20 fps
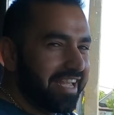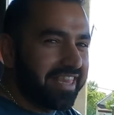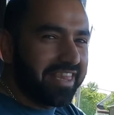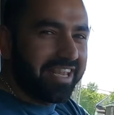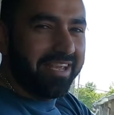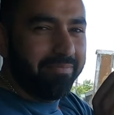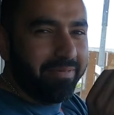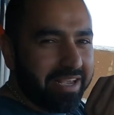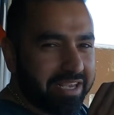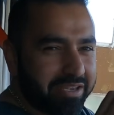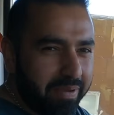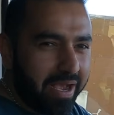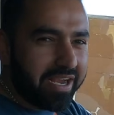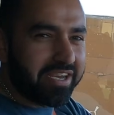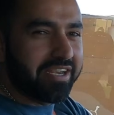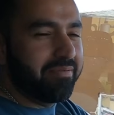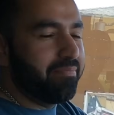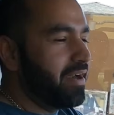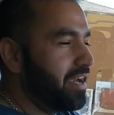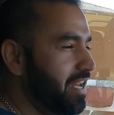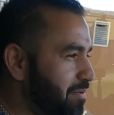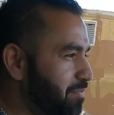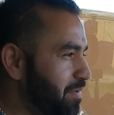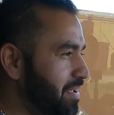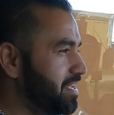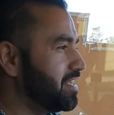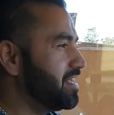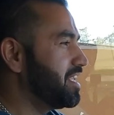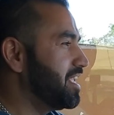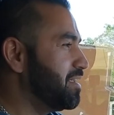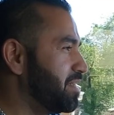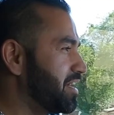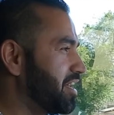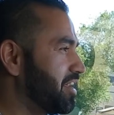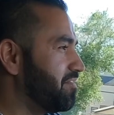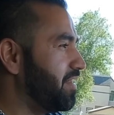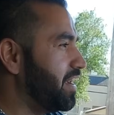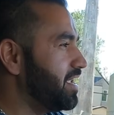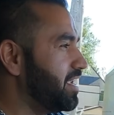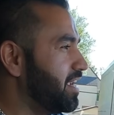जितनी भी इंस्पेक्शन मैंने अपनी ज़िंदगी में
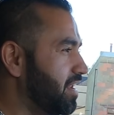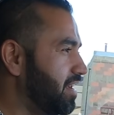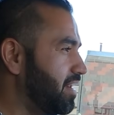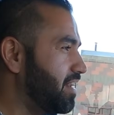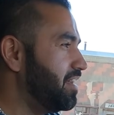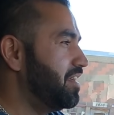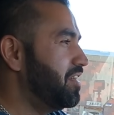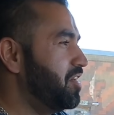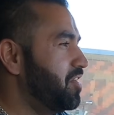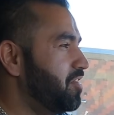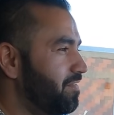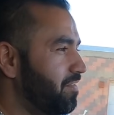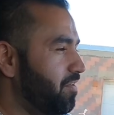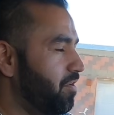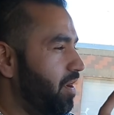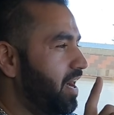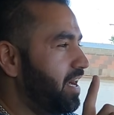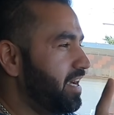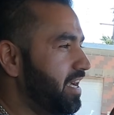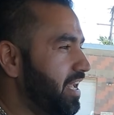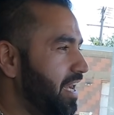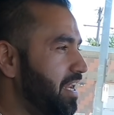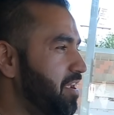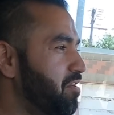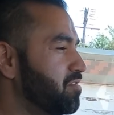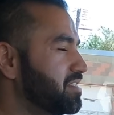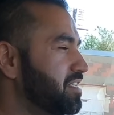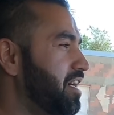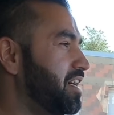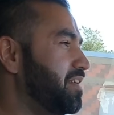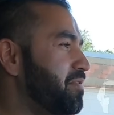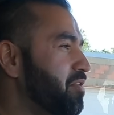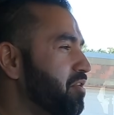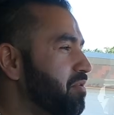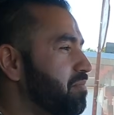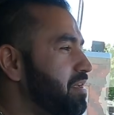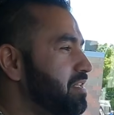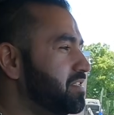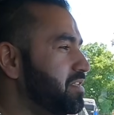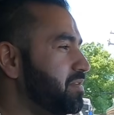करवाई है ना वो अंटेरियो स्टेट में
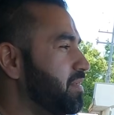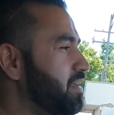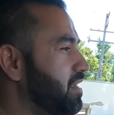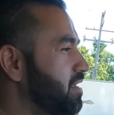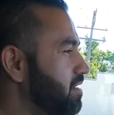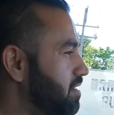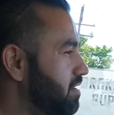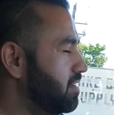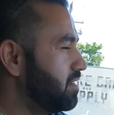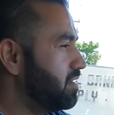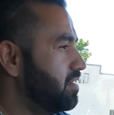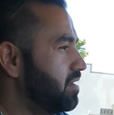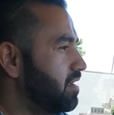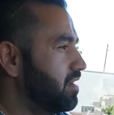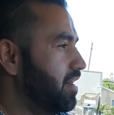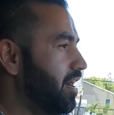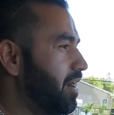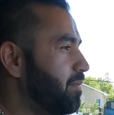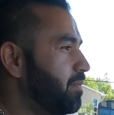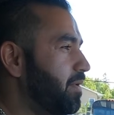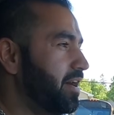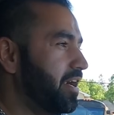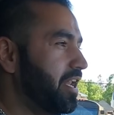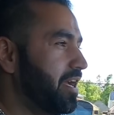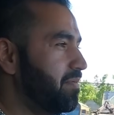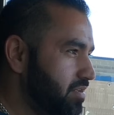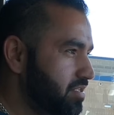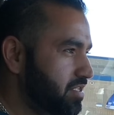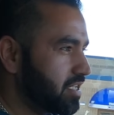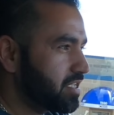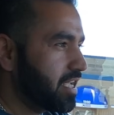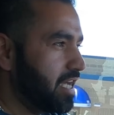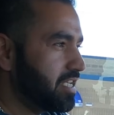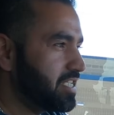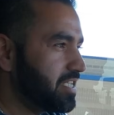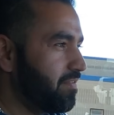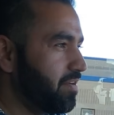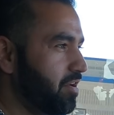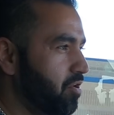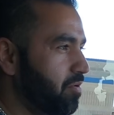और बीसी में अलबाटा में
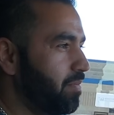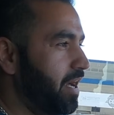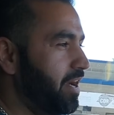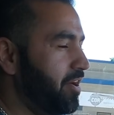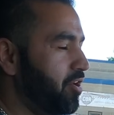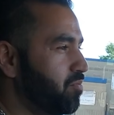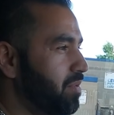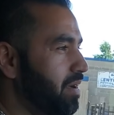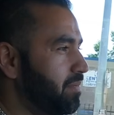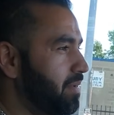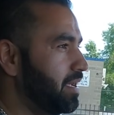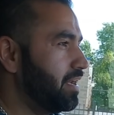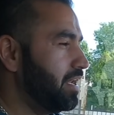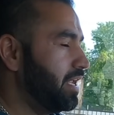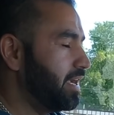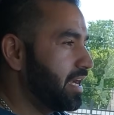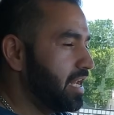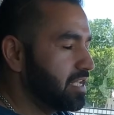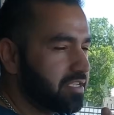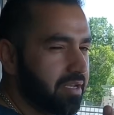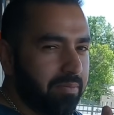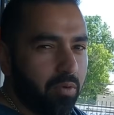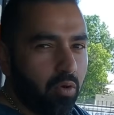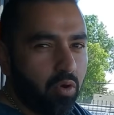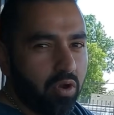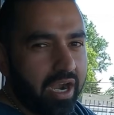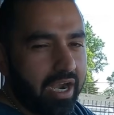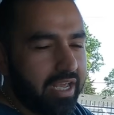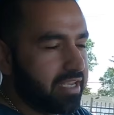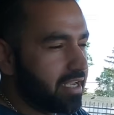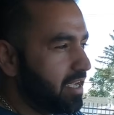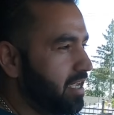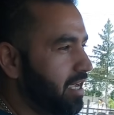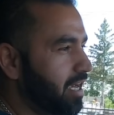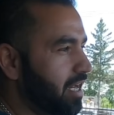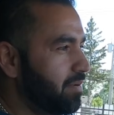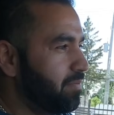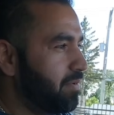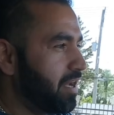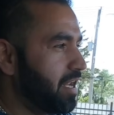सस्कैचमैन और मैनीटोबा में लेकिन ऐसा बोलना नहीं चाहिए
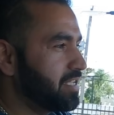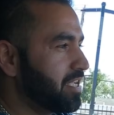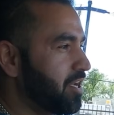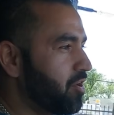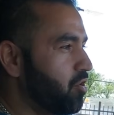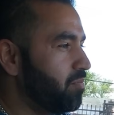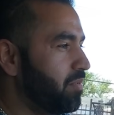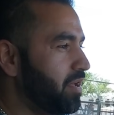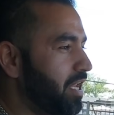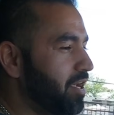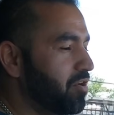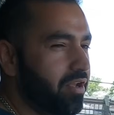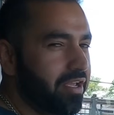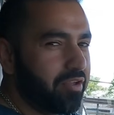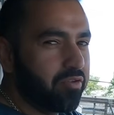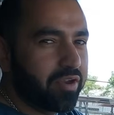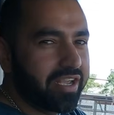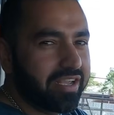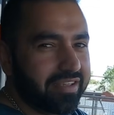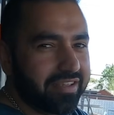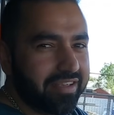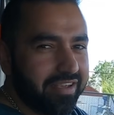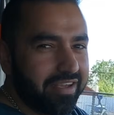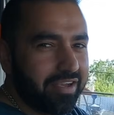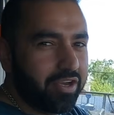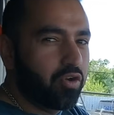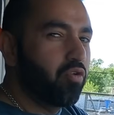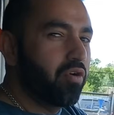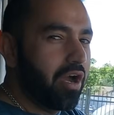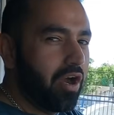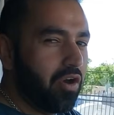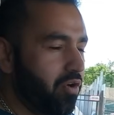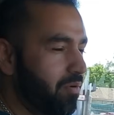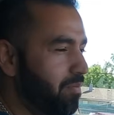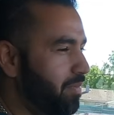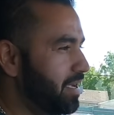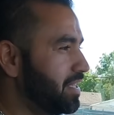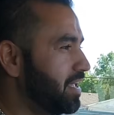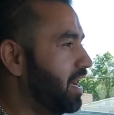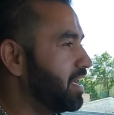अगली बार ऐसा ना मेरे को रोका हुआ
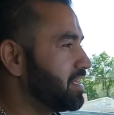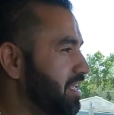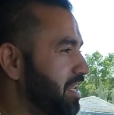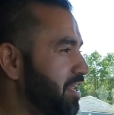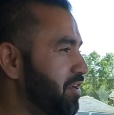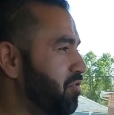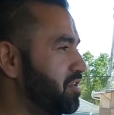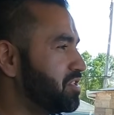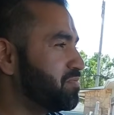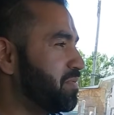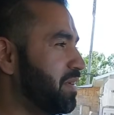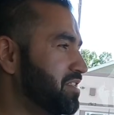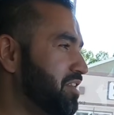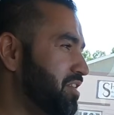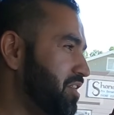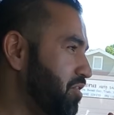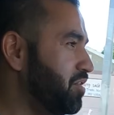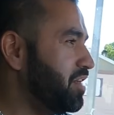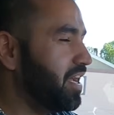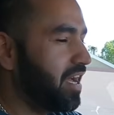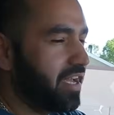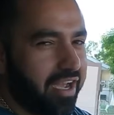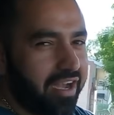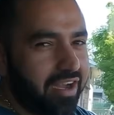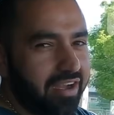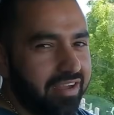भाई ना तेरी कोई इंस्पेक्शन नहीं आ जा